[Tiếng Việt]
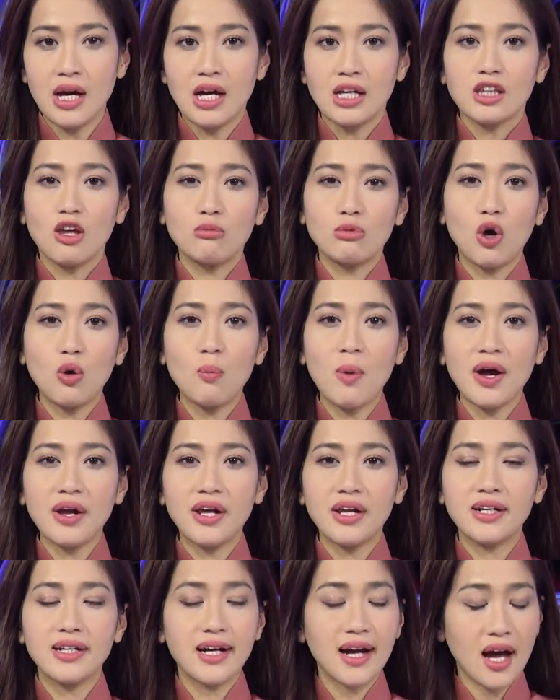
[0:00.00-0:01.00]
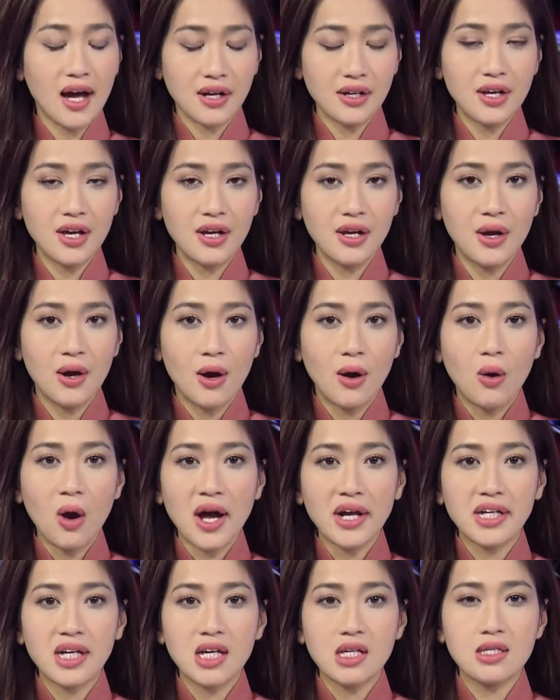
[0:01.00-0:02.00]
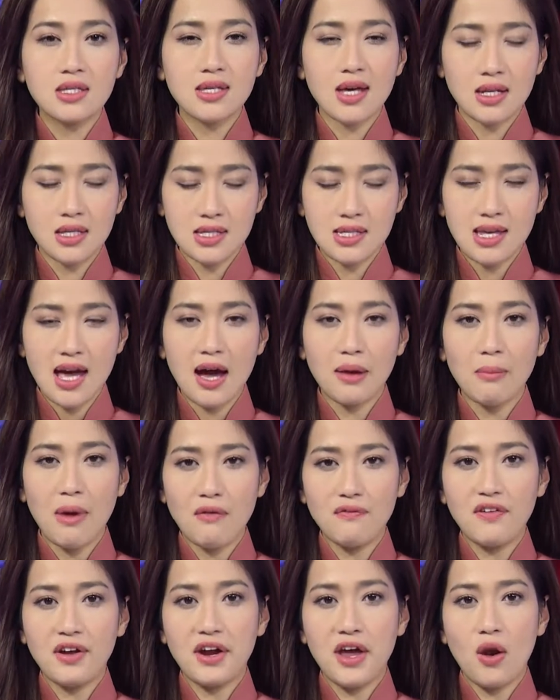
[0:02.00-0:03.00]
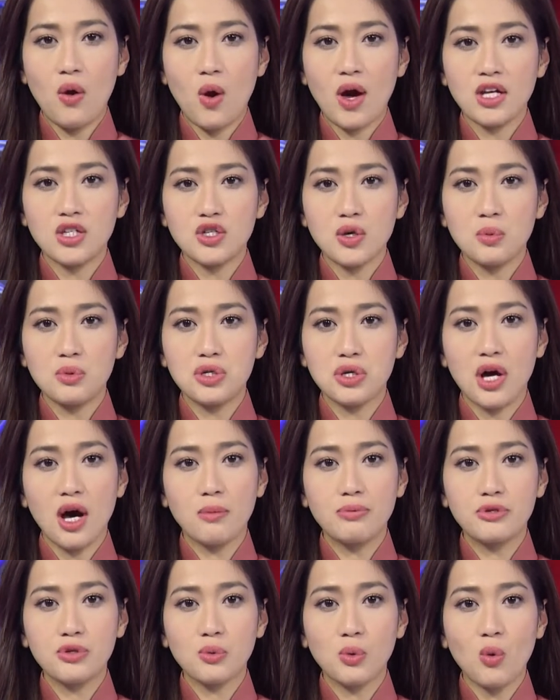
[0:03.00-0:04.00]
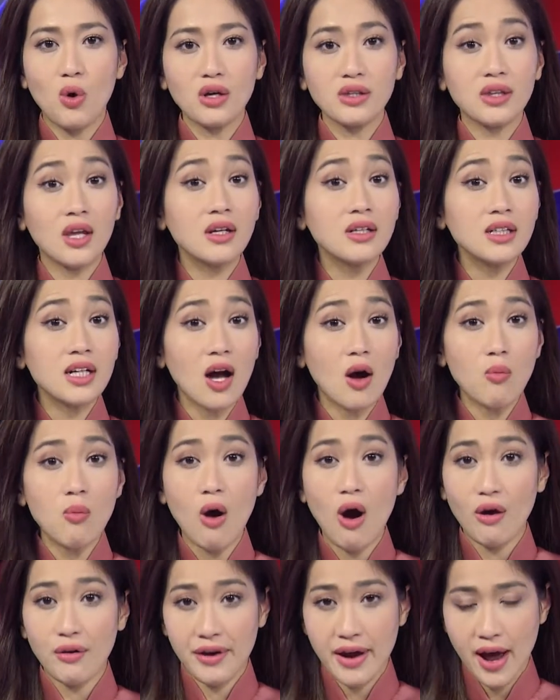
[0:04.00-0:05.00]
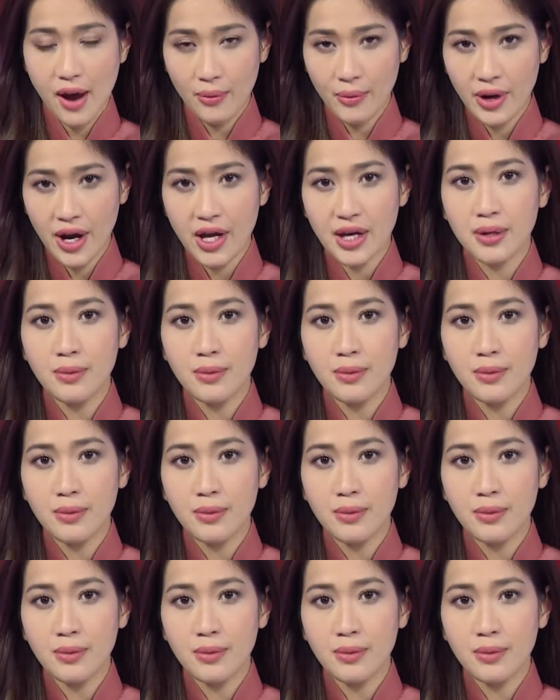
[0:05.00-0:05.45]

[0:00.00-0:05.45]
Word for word: Tổng thống Biden khẳng định Hoa Kỳ sẵn sàng bảo vệ Đài Loan trong trường hợp Trung Quốc tấn công hòn đảo này.